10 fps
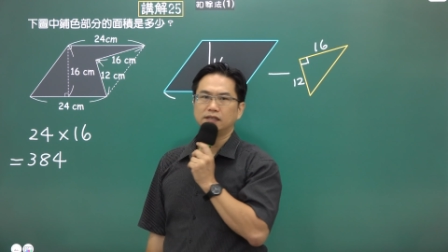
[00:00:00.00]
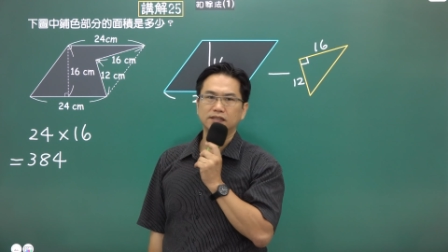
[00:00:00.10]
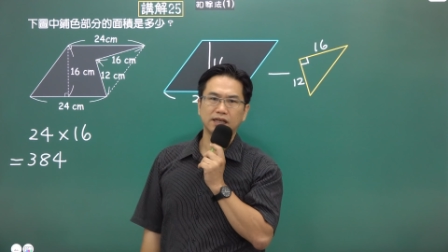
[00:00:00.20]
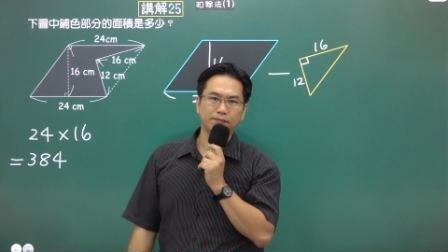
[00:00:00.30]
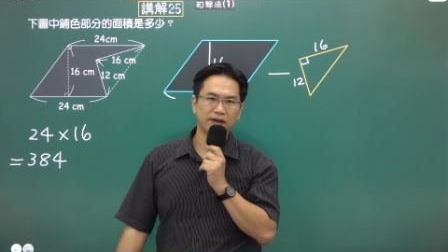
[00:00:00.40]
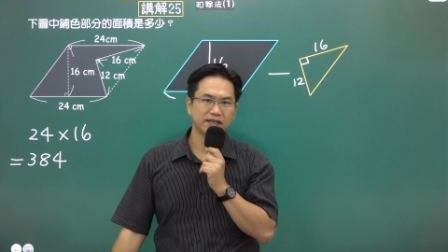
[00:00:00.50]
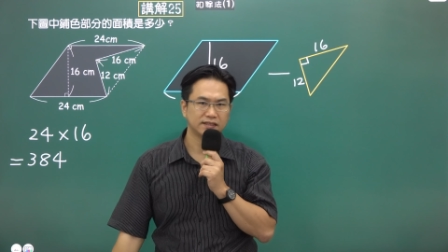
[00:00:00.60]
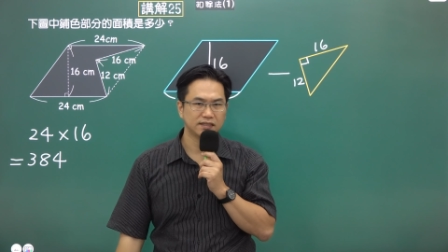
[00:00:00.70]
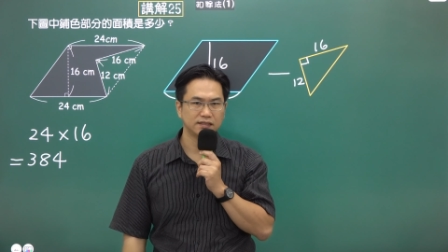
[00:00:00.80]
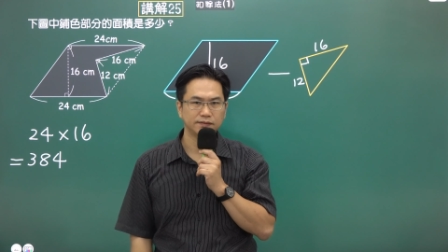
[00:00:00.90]

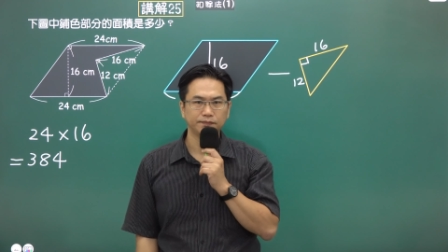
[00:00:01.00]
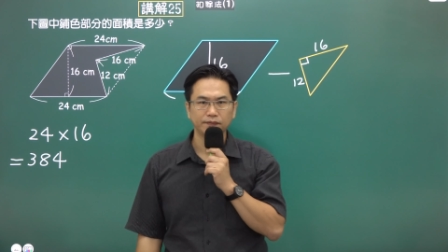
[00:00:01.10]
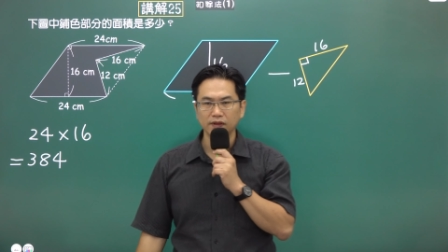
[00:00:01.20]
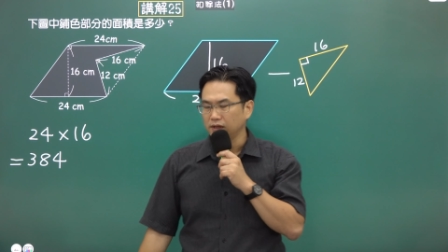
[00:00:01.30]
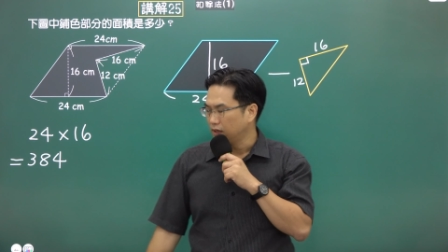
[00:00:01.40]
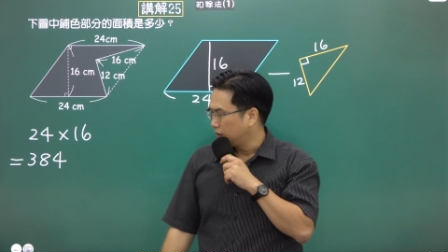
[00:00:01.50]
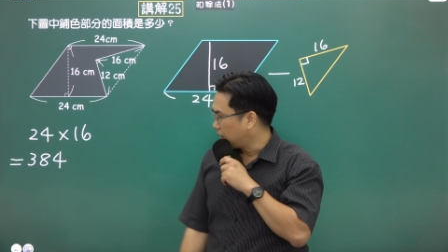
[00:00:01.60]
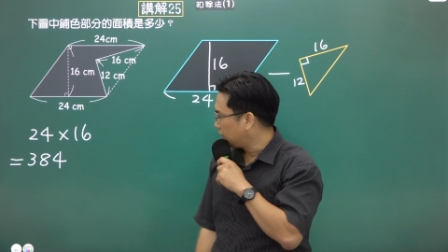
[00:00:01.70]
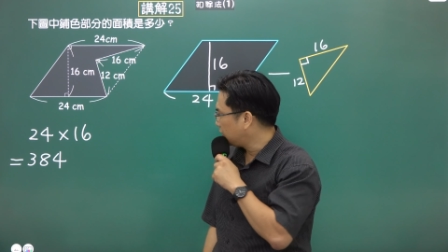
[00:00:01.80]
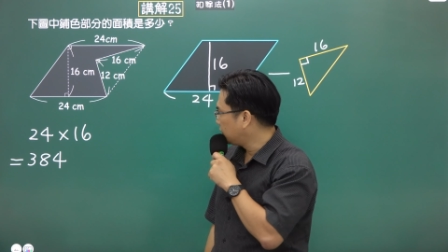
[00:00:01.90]
384，
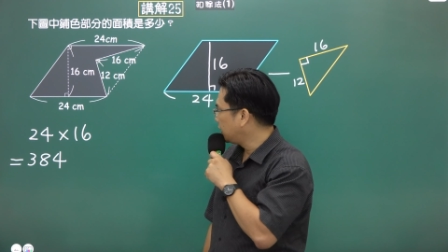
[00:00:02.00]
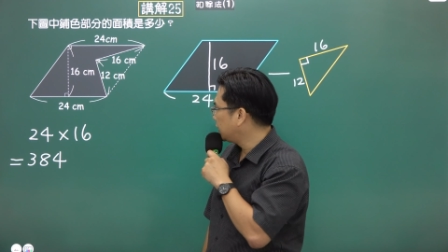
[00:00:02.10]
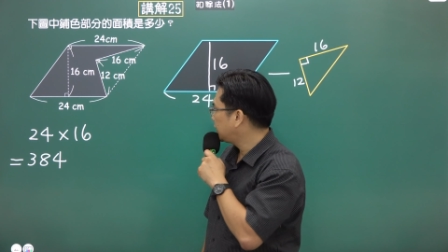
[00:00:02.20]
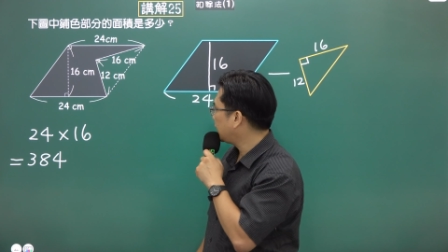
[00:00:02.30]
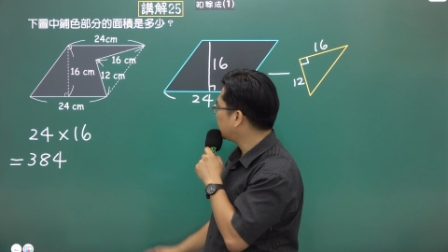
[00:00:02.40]
然后呢，再